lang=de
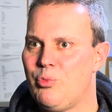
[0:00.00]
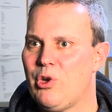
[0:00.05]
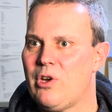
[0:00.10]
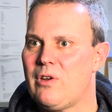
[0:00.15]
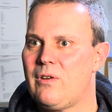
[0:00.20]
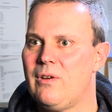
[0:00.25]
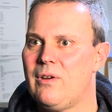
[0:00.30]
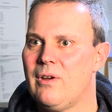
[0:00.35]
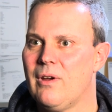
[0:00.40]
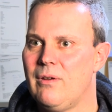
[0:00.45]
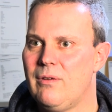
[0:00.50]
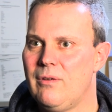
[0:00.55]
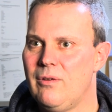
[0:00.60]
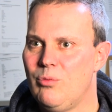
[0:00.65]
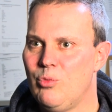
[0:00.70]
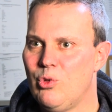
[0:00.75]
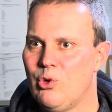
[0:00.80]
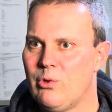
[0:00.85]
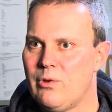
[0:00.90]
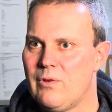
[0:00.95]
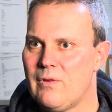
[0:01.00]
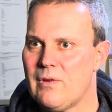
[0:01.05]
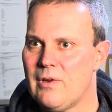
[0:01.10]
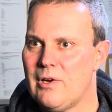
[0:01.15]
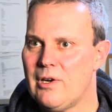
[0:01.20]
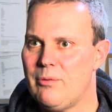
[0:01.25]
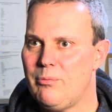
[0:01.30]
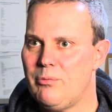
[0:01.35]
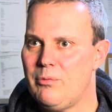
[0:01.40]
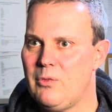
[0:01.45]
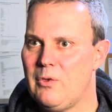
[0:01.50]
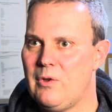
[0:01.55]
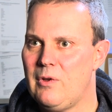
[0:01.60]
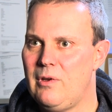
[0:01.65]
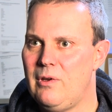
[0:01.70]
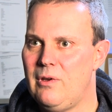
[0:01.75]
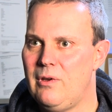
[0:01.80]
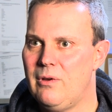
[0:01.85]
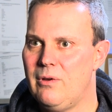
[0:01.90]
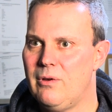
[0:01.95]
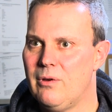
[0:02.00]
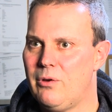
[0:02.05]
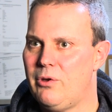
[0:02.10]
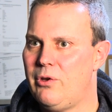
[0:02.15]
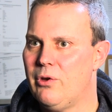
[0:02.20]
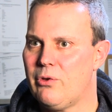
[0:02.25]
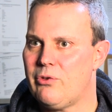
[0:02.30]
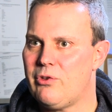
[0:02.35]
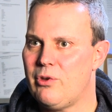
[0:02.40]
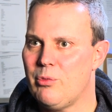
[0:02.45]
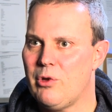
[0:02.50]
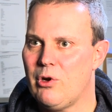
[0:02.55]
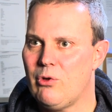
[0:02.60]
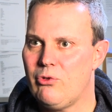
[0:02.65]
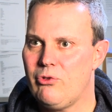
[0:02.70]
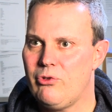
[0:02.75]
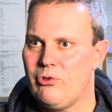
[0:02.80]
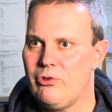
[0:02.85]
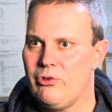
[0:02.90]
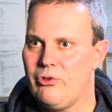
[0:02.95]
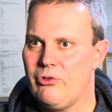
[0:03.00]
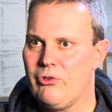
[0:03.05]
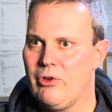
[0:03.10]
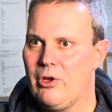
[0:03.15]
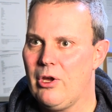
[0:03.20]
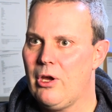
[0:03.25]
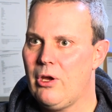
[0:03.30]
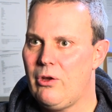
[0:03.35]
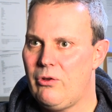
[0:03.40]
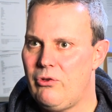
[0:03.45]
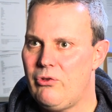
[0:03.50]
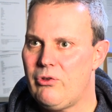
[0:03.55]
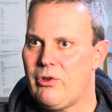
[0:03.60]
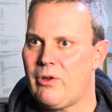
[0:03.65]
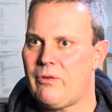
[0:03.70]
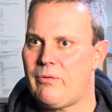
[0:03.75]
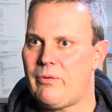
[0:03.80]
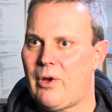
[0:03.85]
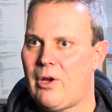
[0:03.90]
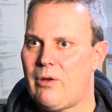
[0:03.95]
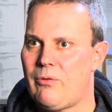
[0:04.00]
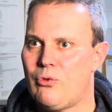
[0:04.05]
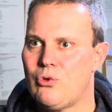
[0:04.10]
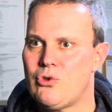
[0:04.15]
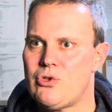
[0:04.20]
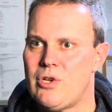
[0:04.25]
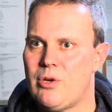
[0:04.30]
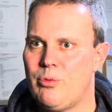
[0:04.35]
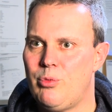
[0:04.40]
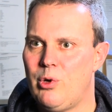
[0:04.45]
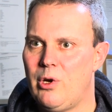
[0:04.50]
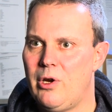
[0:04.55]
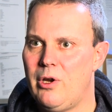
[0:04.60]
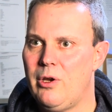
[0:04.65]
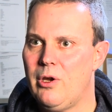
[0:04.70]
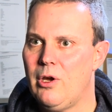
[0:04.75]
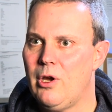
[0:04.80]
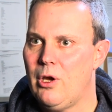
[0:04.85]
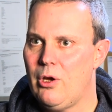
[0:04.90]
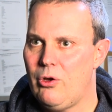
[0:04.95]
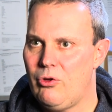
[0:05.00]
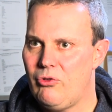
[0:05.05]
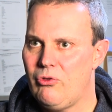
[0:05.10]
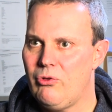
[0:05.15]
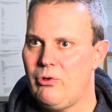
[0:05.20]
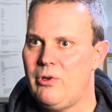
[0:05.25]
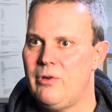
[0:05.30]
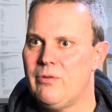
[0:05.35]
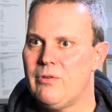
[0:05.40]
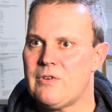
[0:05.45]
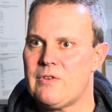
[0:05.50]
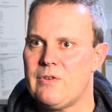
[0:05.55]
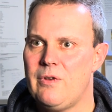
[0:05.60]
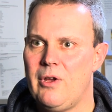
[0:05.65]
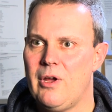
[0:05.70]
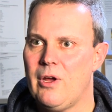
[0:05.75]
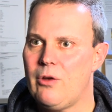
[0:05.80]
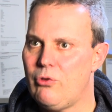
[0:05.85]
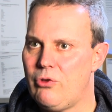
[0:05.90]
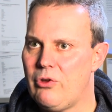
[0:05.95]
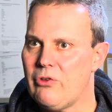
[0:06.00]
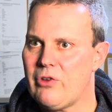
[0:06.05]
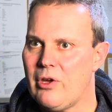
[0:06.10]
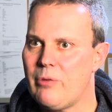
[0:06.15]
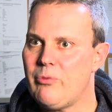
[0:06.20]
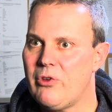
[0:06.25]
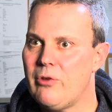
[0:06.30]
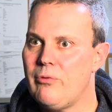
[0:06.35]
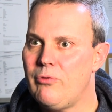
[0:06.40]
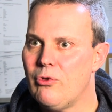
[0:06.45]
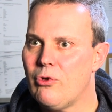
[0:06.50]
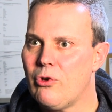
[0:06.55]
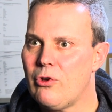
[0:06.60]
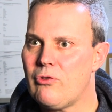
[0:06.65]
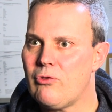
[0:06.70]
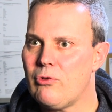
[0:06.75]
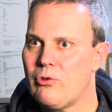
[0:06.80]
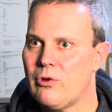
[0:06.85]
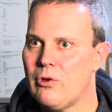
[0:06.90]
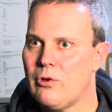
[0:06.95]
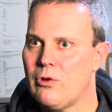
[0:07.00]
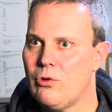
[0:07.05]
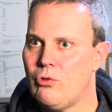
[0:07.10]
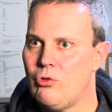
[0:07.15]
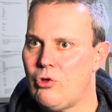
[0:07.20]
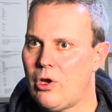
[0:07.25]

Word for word: Praktikantin bei uns haben, die hier aus dem Hause ist. Sie ist recht, recht frisch dabei, sie soll hier was lernen und deshalb sind wir heute zu dritt.